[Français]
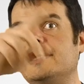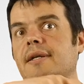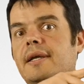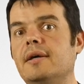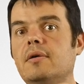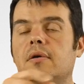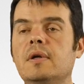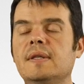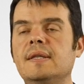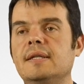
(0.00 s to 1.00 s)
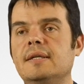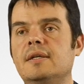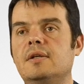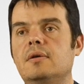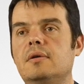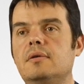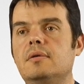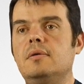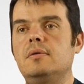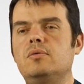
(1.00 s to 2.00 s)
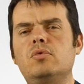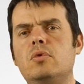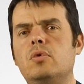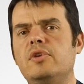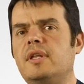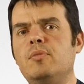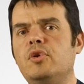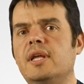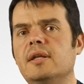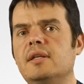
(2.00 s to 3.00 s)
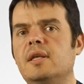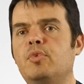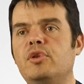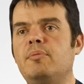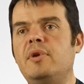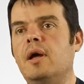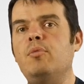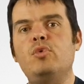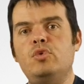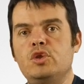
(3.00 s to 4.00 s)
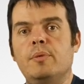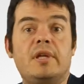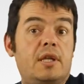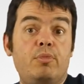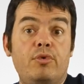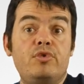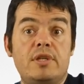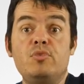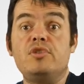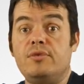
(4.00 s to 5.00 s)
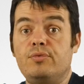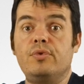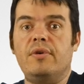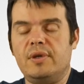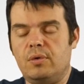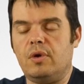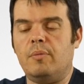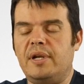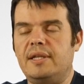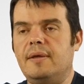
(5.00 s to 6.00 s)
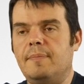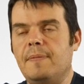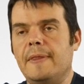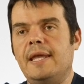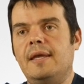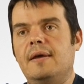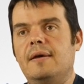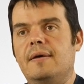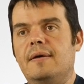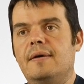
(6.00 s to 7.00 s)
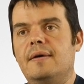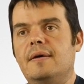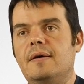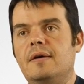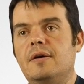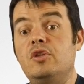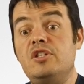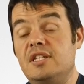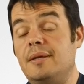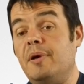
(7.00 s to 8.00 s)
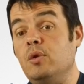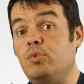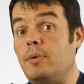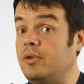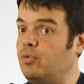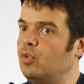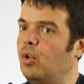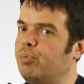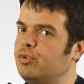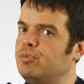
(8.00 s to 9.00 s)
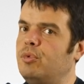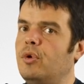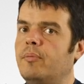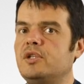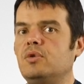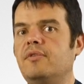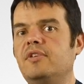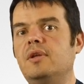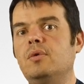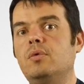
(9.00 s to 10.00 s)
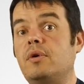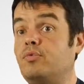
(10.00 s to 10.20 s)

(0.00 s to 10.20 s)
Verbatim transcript: éclairs, euh, tout le côté moderne et qui peut déplaire à beaucoup de gens mais qui peut vous amuser vous avec une remplette. Euh, n'hésitez pas non plus à mettre votre gros pouce bleu en bas sur la vidéo, à